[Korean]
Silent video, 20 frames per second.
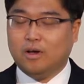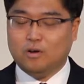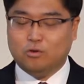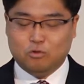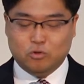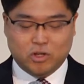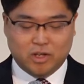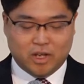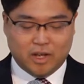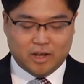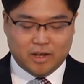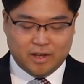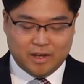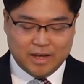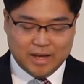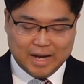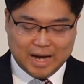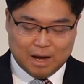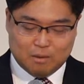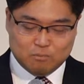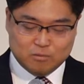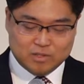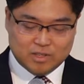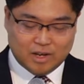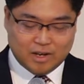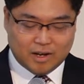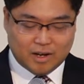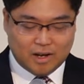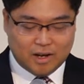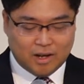우리의
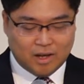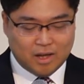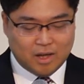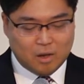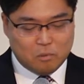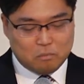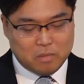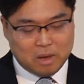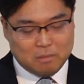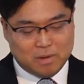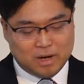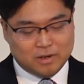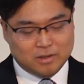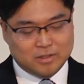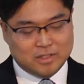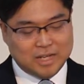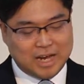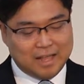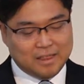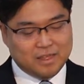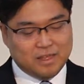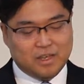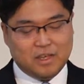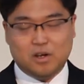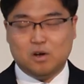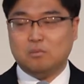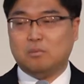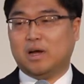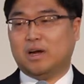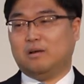감사가 메마르지
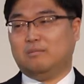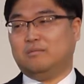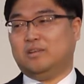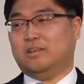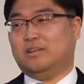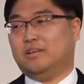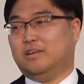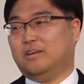않기를 바랍니다.